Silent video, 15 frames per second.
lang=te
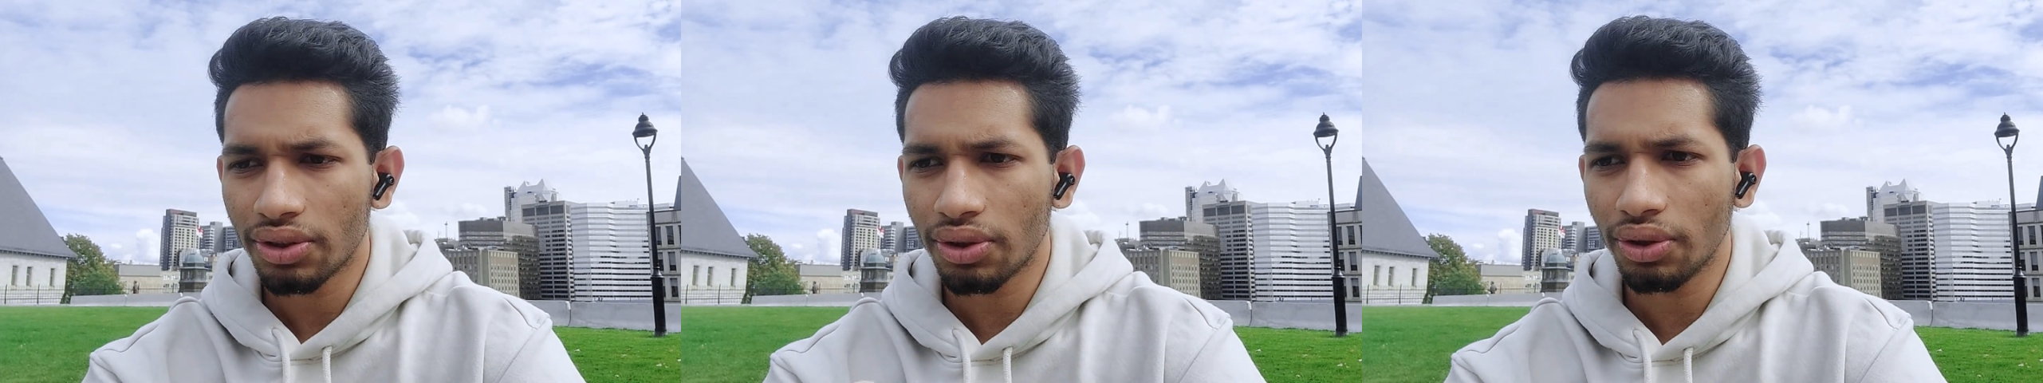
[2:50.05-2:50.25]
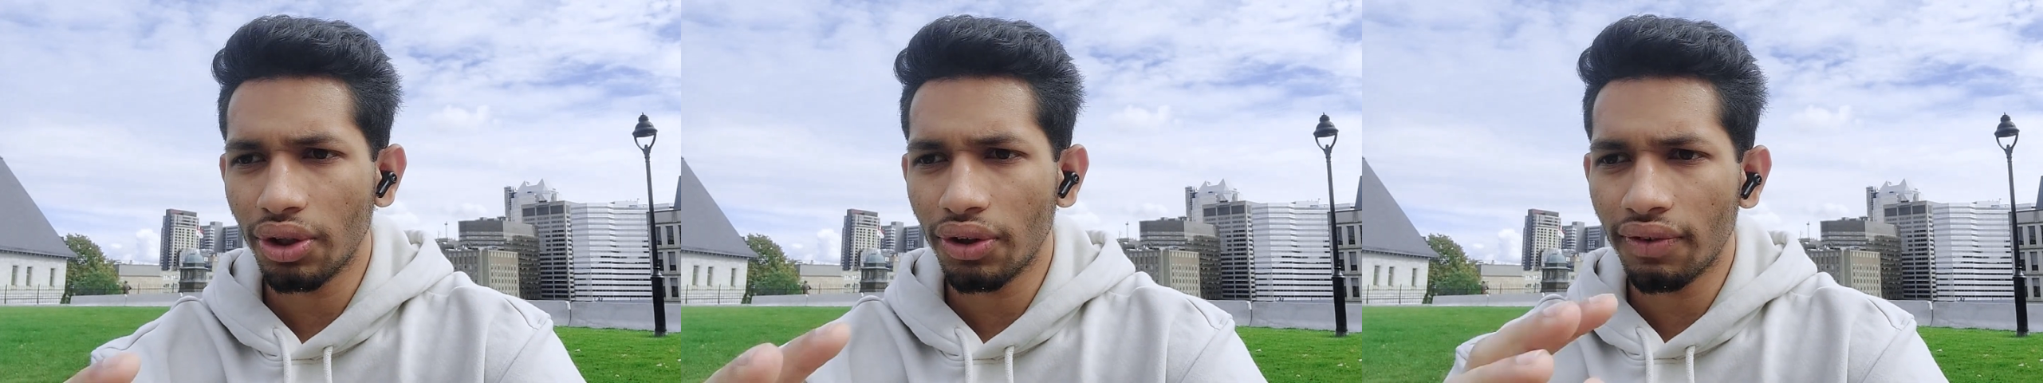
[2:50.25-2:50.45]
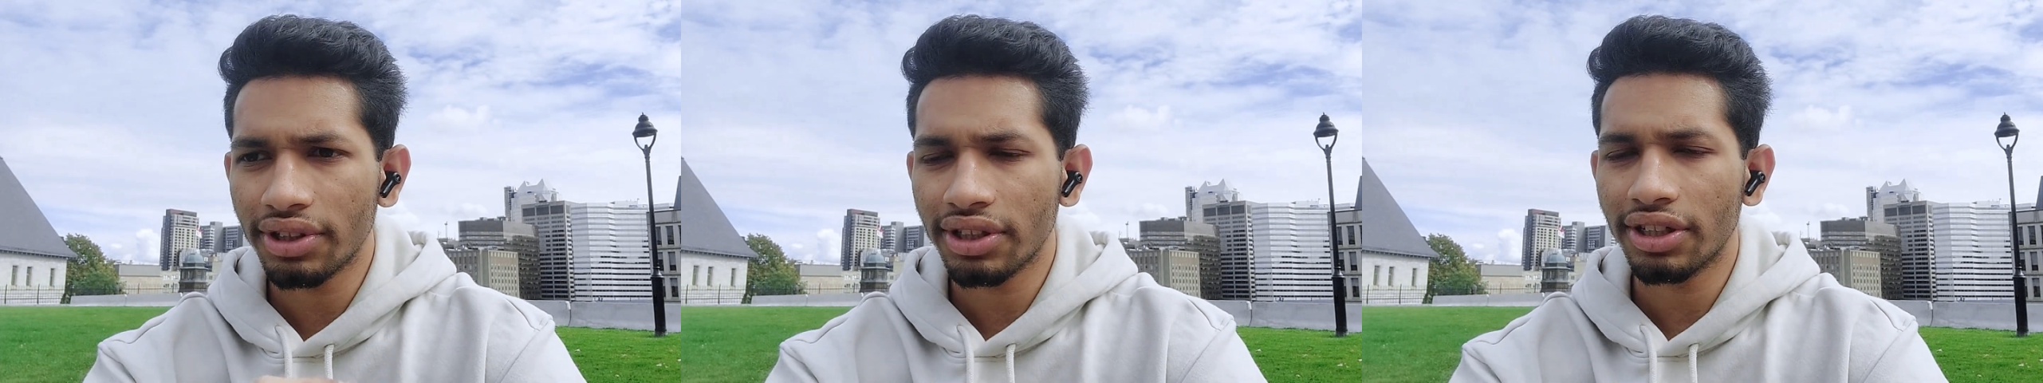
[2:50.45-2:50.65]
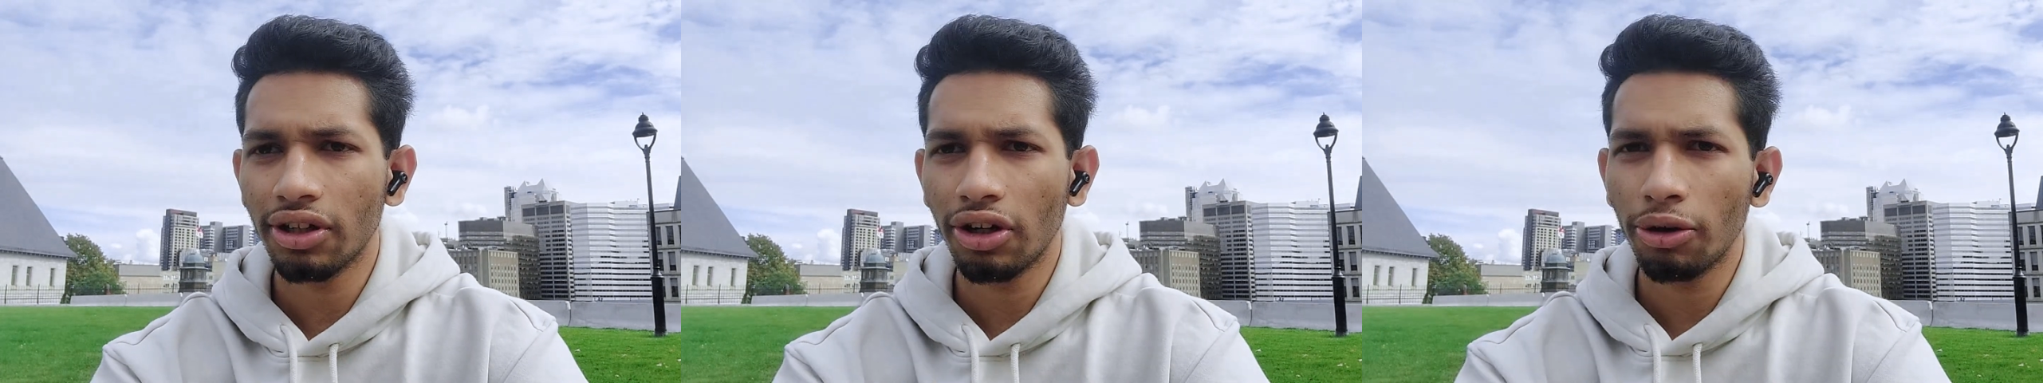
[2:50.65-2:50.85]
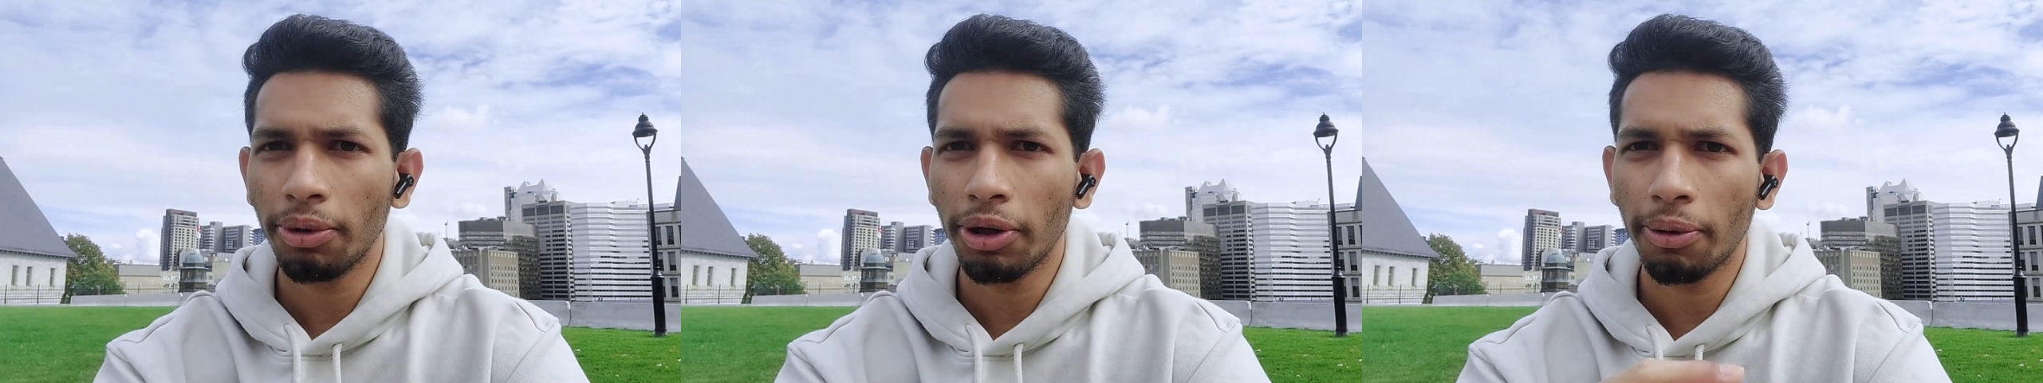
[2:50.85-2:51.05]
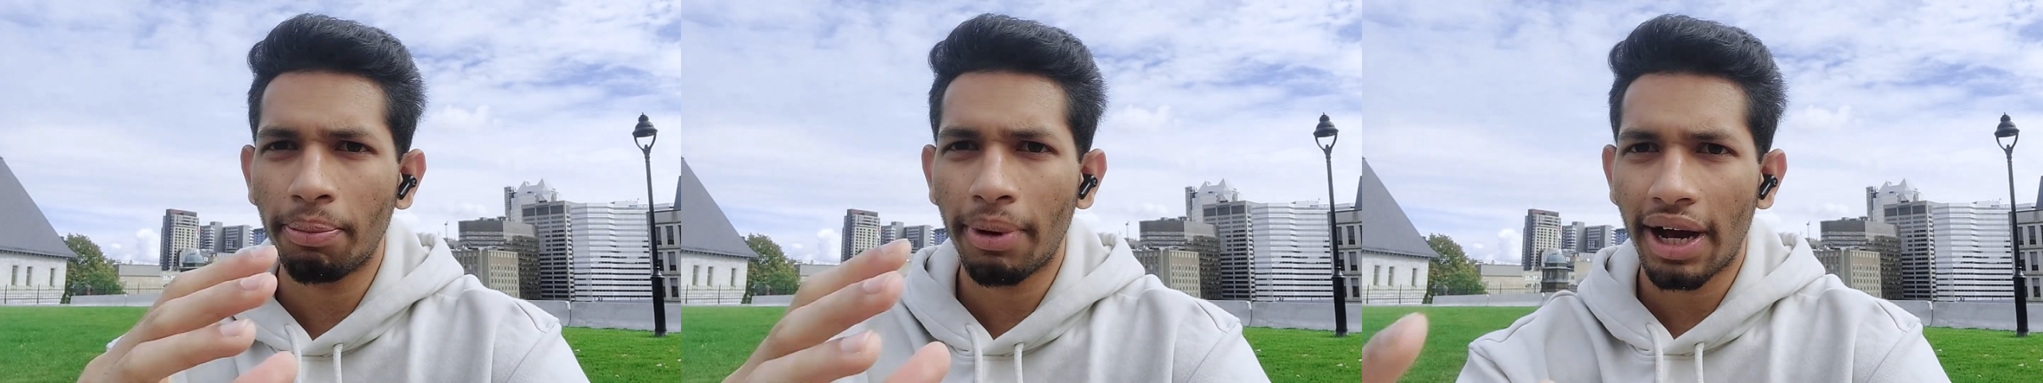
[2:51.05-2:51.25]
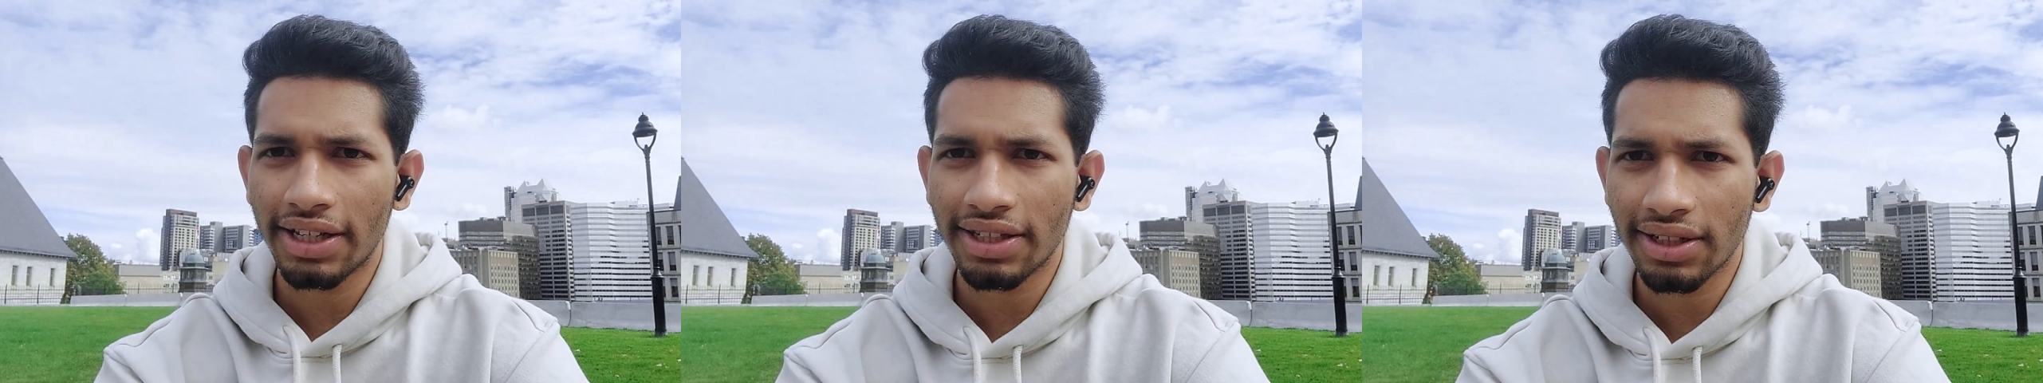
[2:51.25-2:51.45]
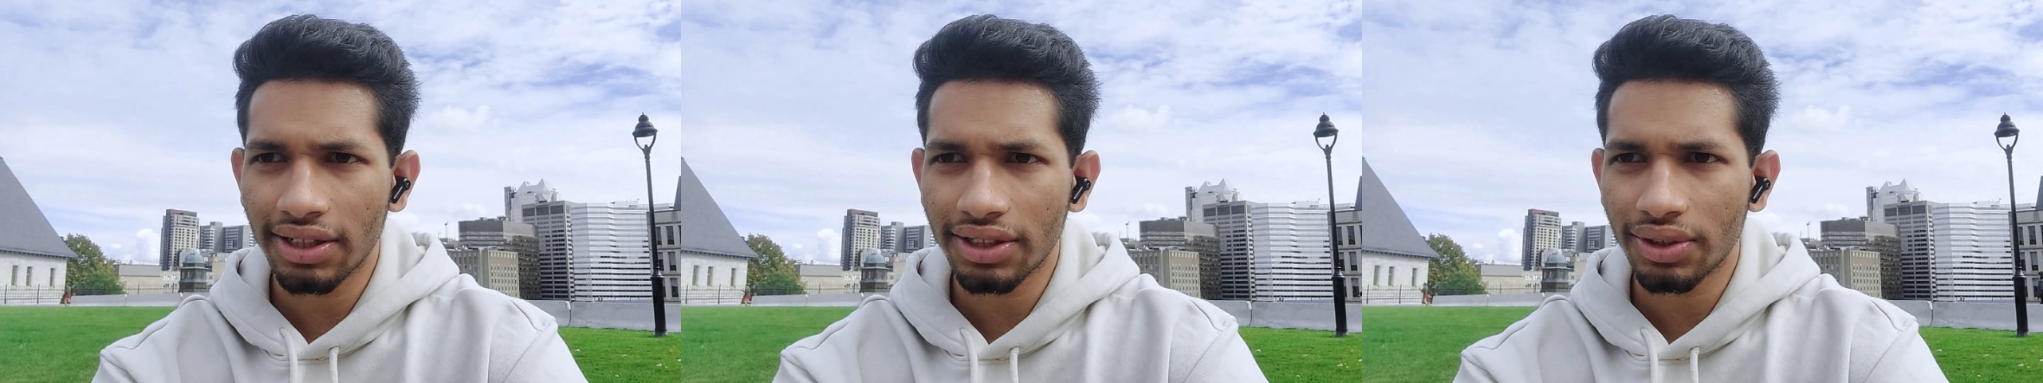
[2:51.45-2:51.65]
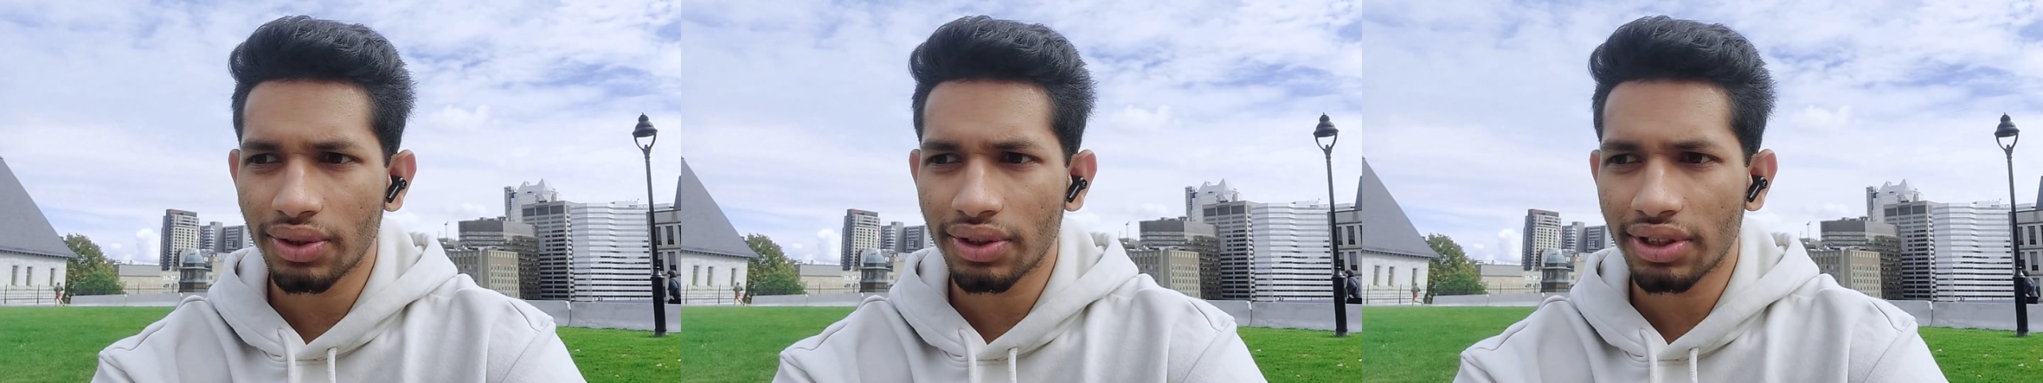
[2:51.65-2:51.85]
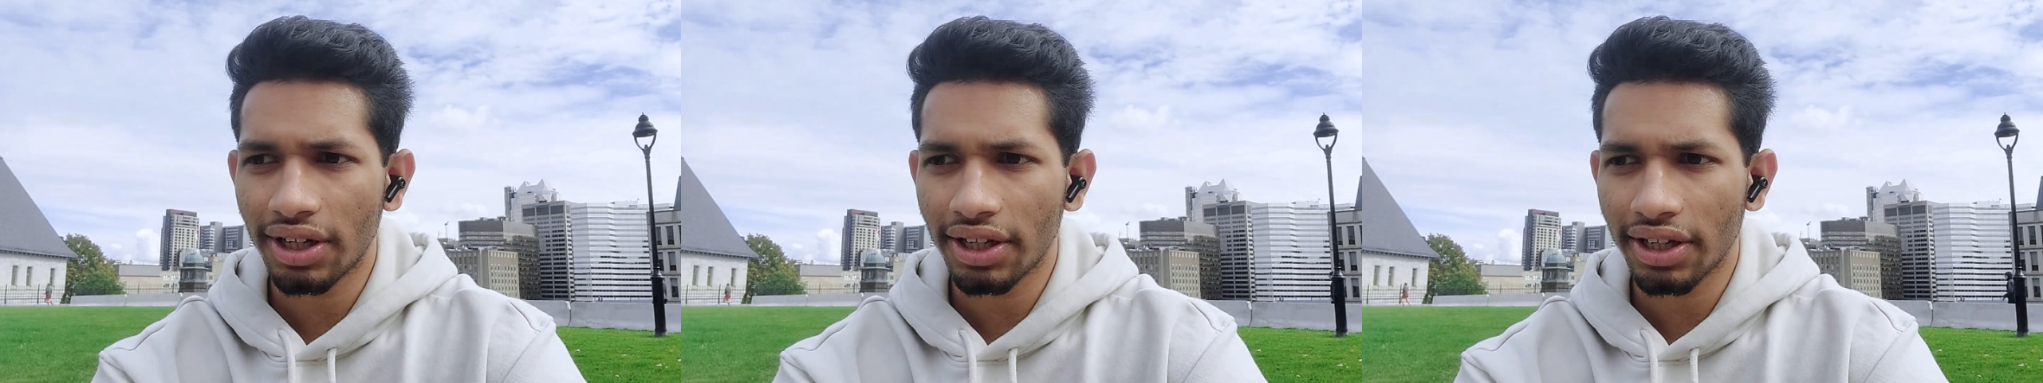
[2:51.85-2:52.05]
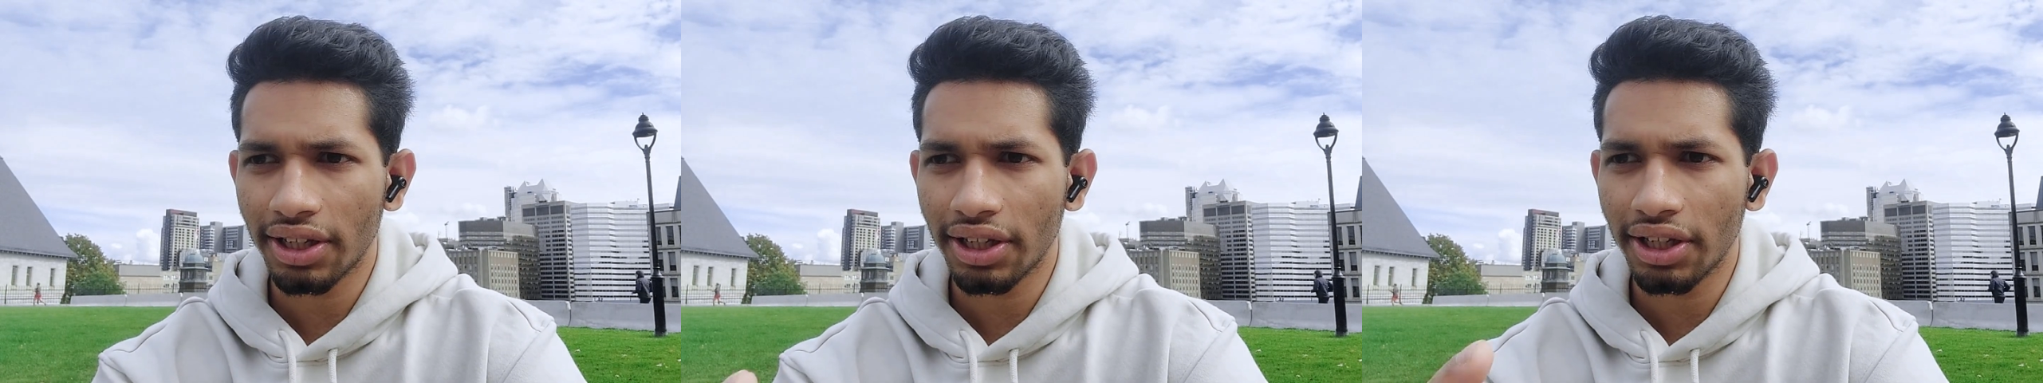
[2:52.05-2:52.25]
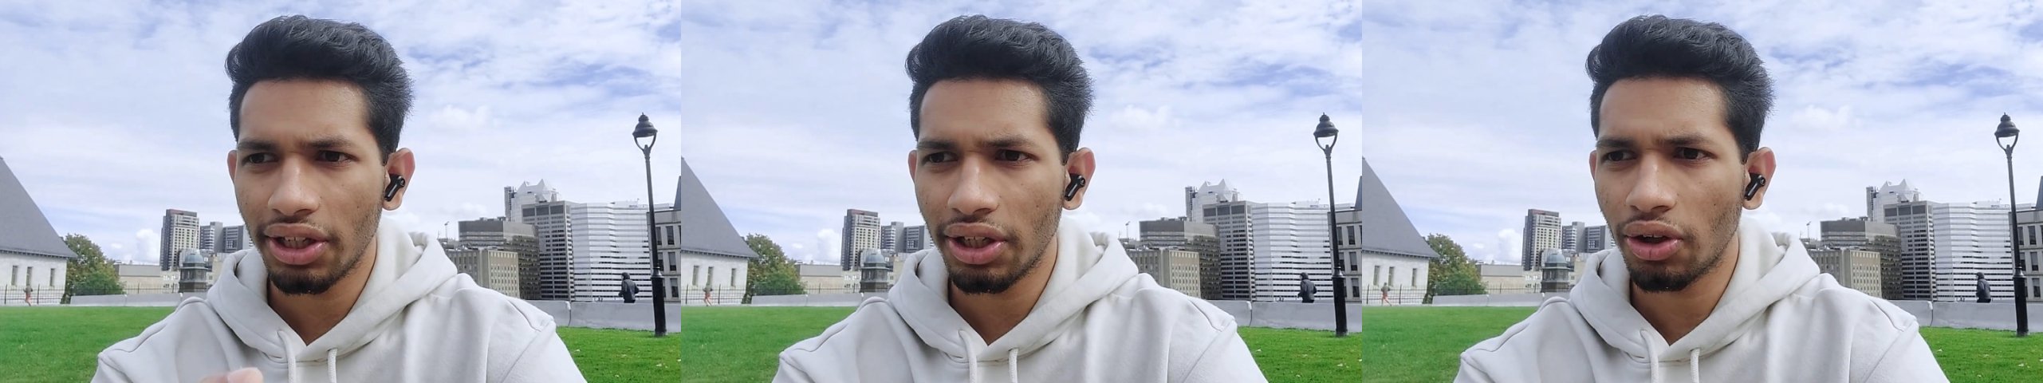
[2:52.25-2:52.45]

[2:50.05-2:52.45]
సో యూనివర్సిటీలో మీరు బ్యాచిలర్స్ వచ్చేసరికి